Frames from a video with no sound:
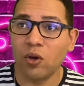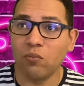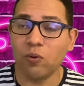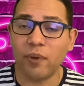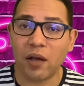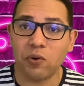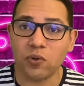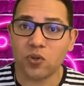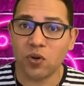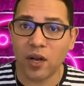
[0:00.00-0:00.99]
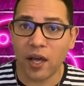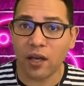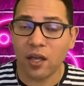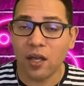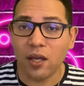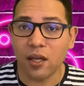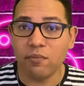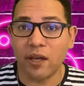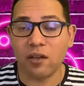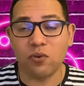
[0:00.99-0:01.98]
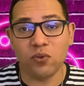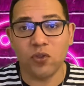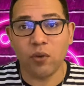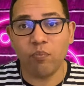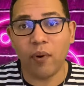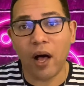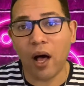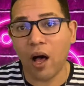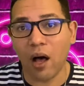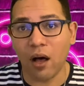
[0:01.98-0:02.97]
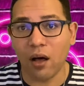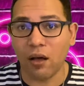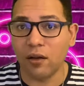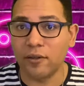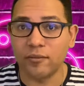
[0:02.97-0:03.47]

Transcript: mon parcours scolaire Eh ben écoutez, pas...